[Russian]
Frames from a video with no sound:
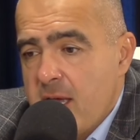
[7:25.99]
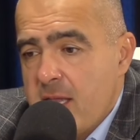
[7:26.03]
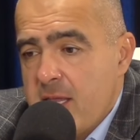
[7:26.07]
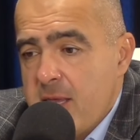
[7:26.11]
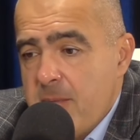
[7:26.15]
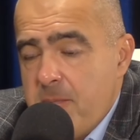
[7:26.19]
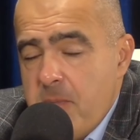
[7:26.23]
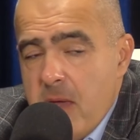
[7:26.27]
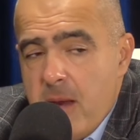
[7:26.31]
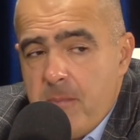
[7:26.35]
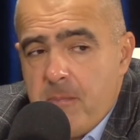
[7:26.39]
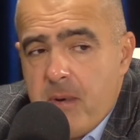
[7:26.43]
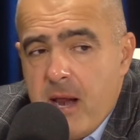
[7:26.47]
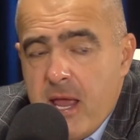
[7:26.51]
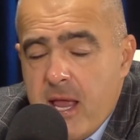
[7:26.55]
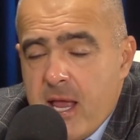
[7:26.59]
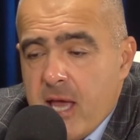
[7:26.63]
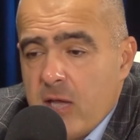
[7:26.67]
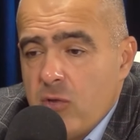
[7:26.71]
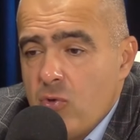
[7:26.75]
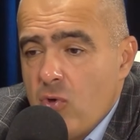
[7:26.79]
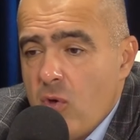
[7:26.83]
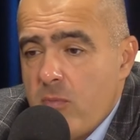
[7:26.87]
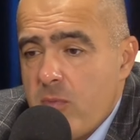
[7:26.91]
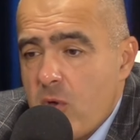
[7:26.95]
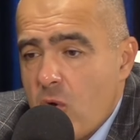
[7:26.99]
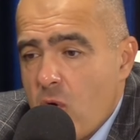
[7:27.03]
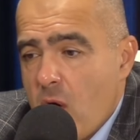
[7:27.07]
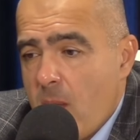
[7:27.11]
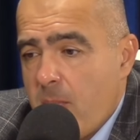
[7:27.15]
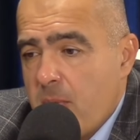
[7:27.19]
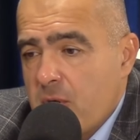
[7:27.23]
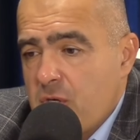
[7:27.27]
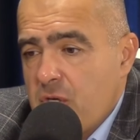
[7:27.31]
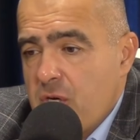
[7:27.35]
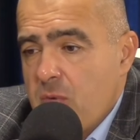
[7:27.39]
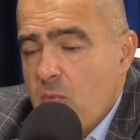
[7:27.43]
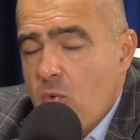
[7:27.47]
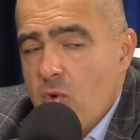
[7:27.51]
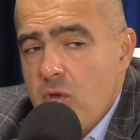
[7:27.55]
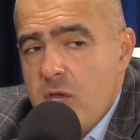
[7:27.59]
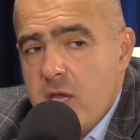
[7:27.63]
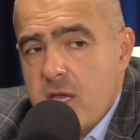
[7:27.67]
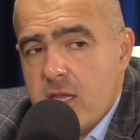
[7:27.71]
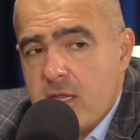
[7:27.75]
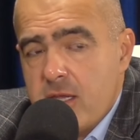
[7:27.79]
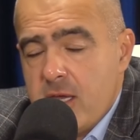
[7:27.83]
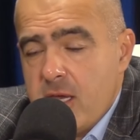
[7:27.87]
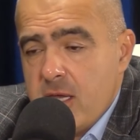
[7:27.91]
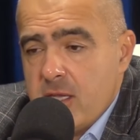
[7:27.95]
Теперь про экономику. А почему
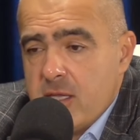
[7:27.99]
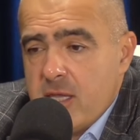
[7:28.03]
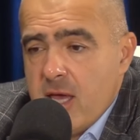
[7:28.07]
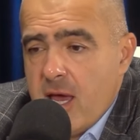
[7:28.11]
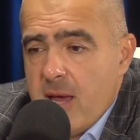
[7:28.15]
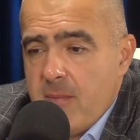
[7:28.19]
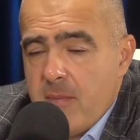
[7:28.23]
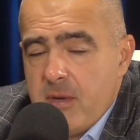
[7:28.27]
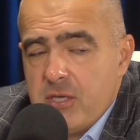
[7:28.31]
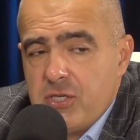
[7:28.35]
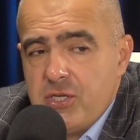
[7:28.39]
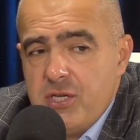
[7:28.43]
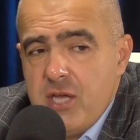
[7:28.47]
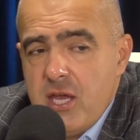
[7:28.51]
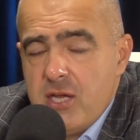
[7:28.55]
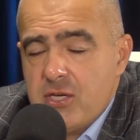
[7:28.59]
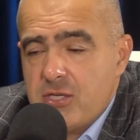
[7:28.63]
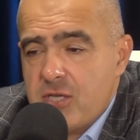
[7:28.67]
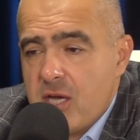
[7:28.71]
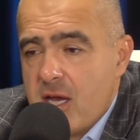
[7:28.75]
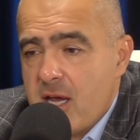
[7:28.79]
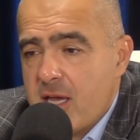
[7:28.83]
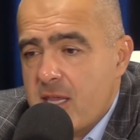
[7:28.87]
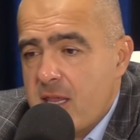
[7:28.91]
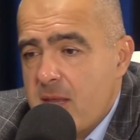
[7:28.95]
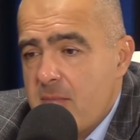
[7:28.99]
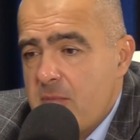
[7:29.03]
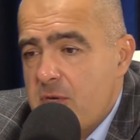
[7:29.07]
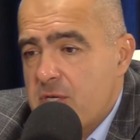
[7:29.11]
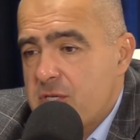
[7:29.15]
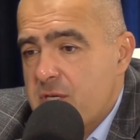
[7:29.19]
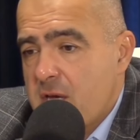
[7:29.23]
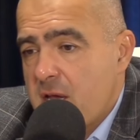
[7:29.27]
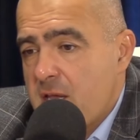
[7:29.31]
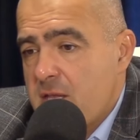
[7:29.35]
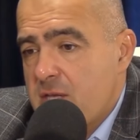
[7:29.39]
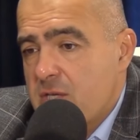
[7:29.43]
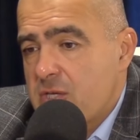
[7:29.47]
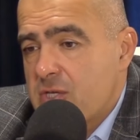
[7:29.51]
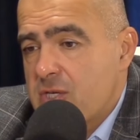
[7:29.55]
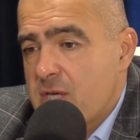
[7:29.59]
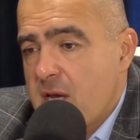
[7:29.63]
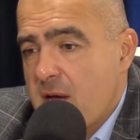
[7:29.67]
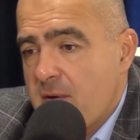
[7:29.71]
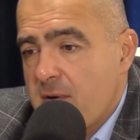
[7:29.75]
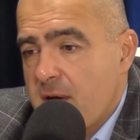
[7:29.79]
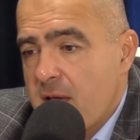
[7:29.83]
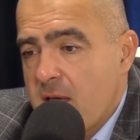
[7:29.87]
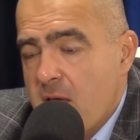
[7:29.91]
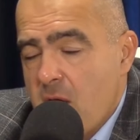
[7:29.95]
нет? Китай мощнейшая экономическая
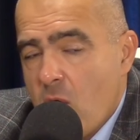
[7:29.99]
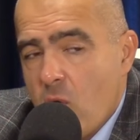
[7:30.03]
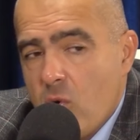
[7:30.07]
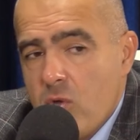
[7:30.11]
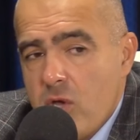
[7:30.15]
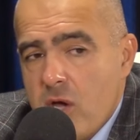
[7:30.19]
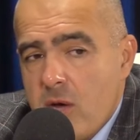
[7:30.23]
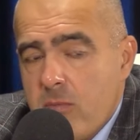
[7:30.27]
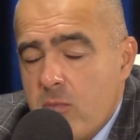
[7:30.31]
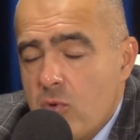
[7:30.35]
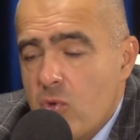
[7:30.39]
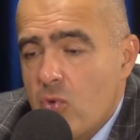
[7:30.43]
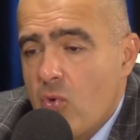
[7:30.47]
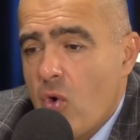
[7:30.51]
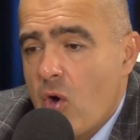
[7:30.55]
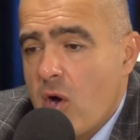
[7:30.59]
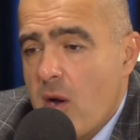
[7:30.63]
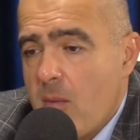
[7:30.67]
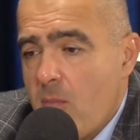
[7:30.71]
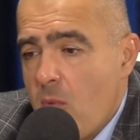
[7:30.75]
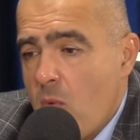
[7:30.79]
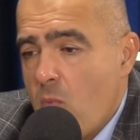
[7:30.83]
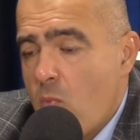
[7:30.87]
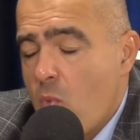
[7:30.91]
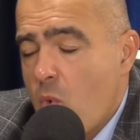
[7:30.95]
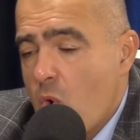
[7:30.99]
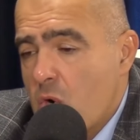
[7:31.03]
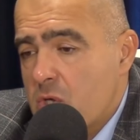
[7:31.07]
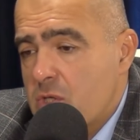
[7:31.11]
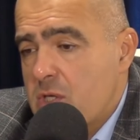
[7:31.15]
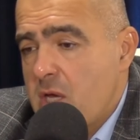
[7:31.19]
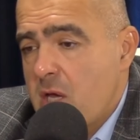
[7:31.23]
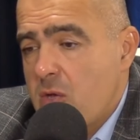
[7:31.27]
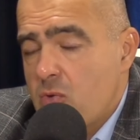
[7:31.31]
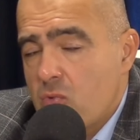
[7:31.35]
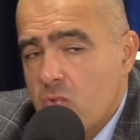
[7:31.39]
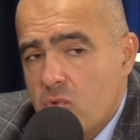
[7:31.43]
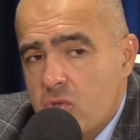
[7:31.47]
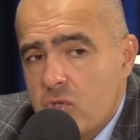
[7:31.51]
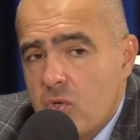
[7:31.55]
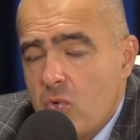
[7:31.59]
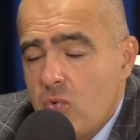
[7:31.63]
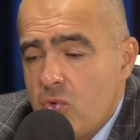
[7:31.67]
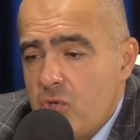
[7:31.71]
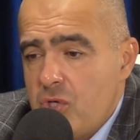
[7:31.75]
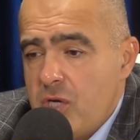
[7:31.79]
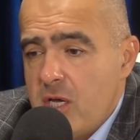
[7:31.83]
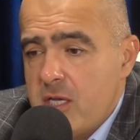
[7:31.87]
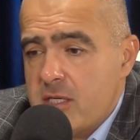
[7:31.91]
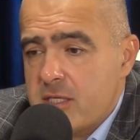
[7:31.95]
держава. У них многому можно и нужно
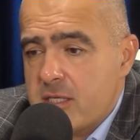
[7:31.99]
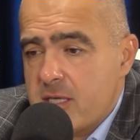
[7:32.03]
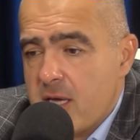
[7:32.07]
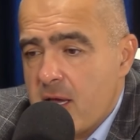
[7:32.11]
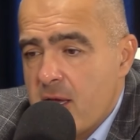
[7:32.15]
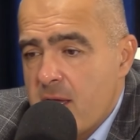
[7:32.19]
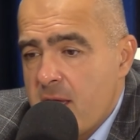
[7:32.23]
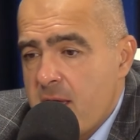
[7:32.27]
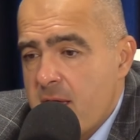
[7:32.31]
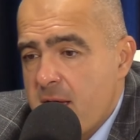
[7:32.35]
учиться.